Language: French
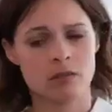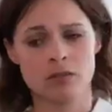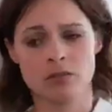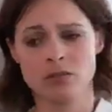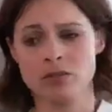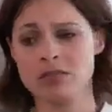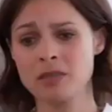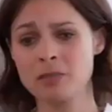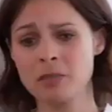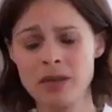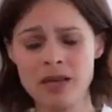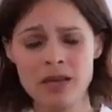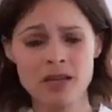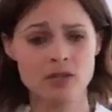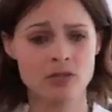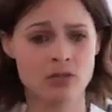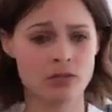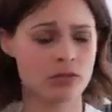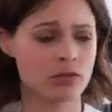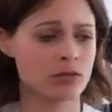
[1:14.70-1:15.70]
Je sais pas,
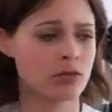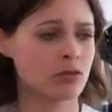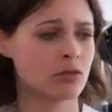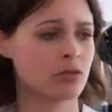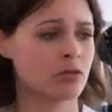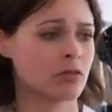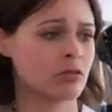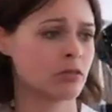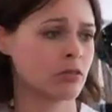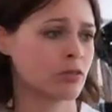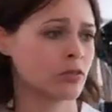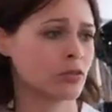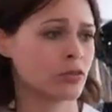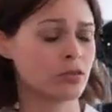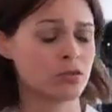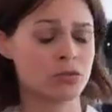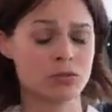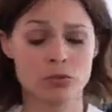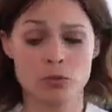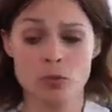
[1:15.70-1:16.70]
je.
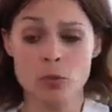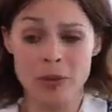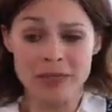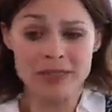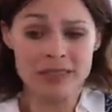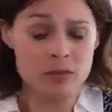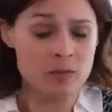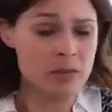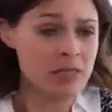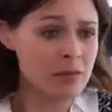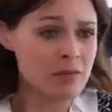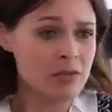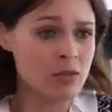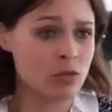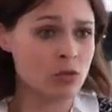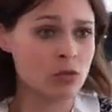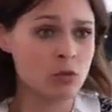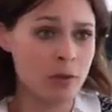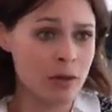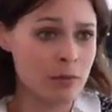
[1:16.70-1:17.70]
Je, peux pas t'expliquer, mais
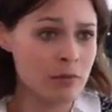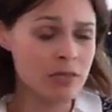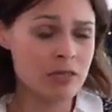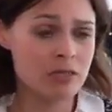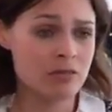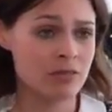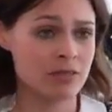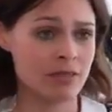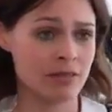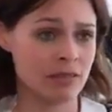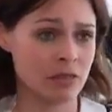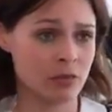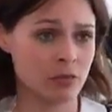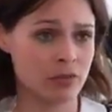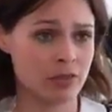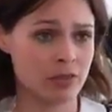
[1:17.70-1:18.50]
je culpabilise vis-à-vis de